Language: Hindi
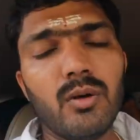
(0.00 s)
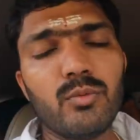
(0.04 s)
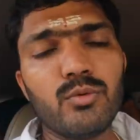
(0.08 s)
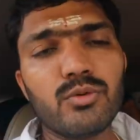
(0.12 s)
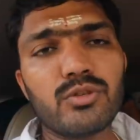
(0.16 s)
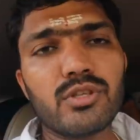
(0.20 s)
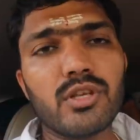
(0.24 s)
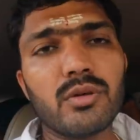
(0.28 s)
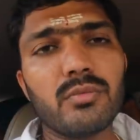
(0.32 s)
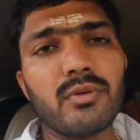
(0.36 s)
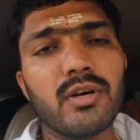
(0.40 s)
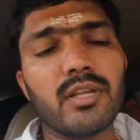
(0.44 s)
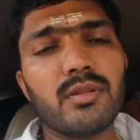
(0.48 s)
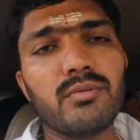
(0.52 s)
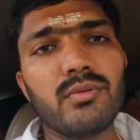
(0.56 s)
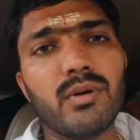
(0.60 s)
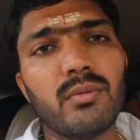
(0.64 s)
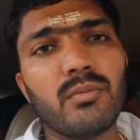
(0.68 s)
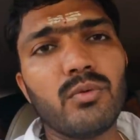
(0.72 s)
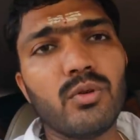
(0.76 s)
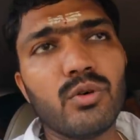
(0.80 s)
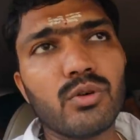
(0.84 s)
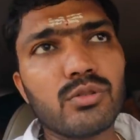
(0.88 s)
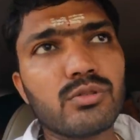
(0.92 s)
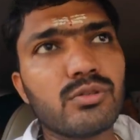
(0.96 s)
अब उसके बाद में
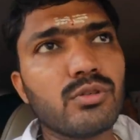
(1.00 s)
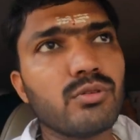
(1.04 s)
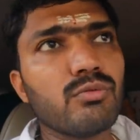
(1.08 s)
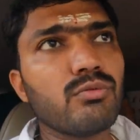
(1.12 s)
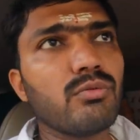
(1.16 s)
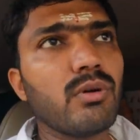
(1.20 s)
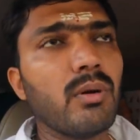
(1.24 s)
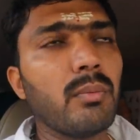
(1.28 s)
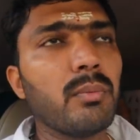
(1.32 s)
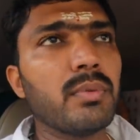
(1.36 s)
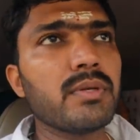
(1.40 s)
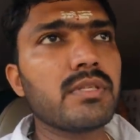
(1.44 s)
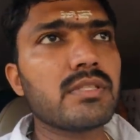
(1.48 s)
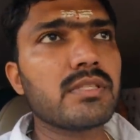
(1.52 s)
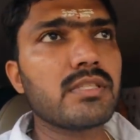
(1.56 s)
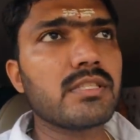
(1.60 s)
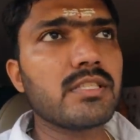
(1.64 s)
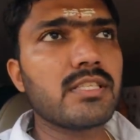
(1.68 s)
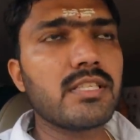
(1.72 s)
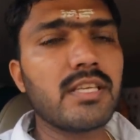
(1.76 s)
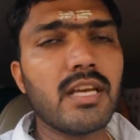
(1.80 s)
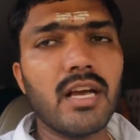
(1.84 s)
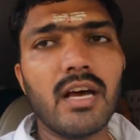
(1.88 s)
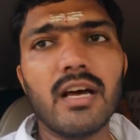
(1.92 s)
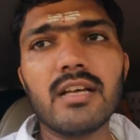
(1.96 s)
हम लोग जो वापस
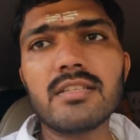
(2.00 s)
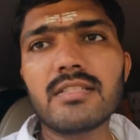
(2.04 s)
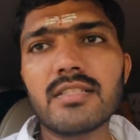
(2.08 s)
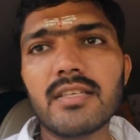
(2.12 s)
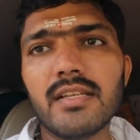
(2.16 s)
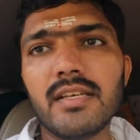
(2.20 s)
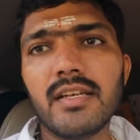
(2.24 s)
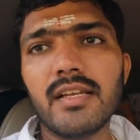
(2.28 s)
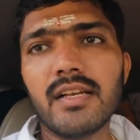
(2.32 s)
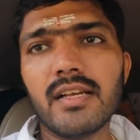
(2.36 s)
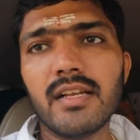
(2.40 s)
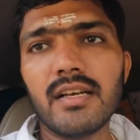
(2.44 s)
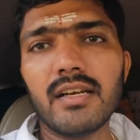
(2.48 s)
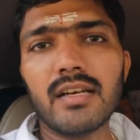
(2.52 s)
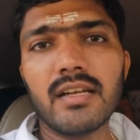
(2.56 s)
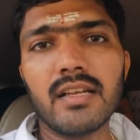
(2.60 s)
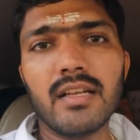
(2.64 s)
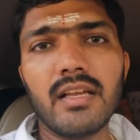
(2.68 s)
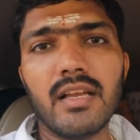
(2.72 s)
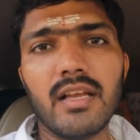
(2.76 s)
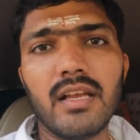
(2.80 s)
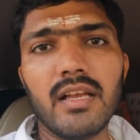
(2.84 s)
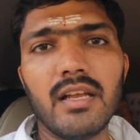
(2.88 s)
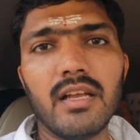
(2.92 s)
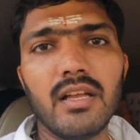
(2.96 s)
यहाँ से निकल
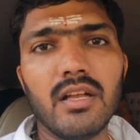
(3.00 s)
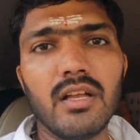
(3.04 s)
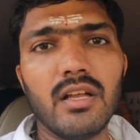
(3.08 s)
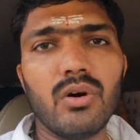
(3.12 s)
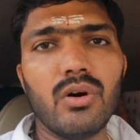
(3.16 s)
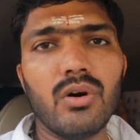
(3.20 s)
रहे हैं